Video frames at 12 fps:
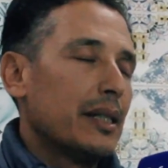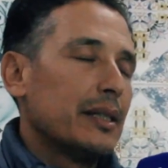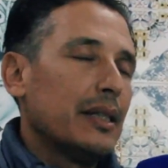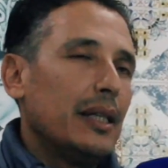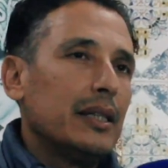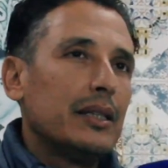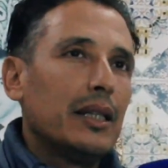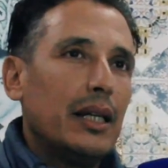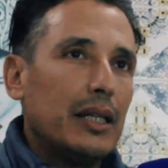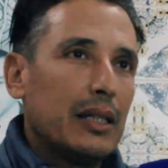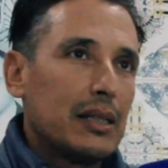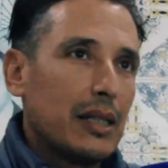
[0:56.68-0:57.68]
إرادة عند
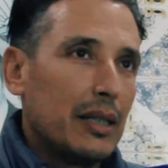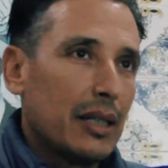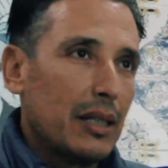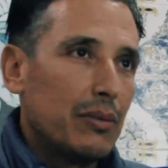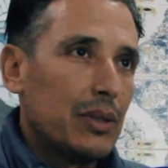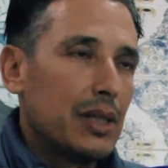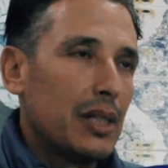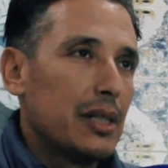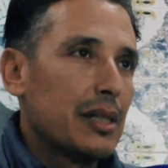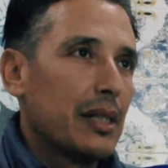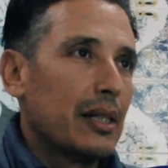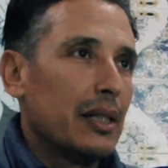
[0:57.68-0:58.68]
عدل صديقي في
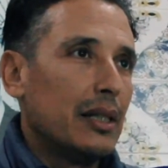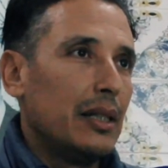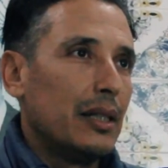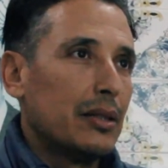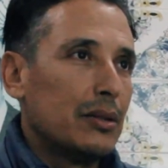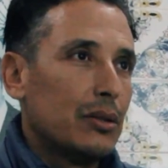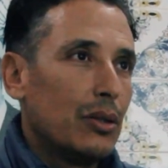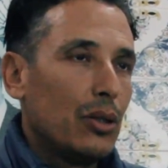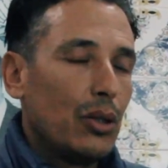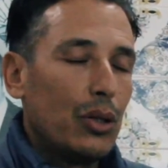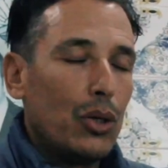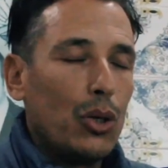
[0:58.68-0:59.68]
الجلسات الليلية
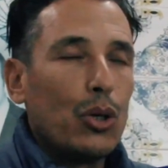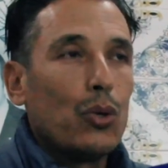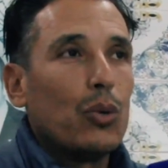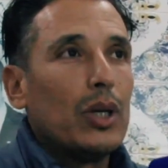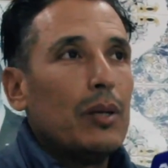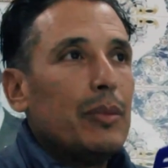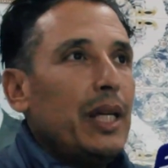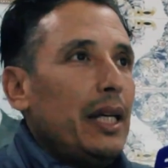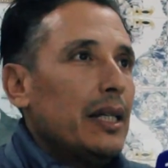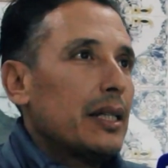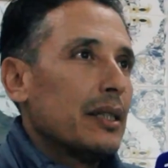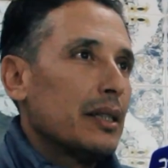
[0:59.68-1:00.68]
ولم
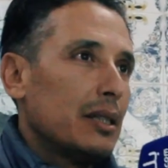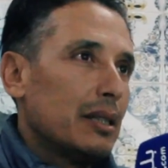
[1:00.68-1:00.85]
نعر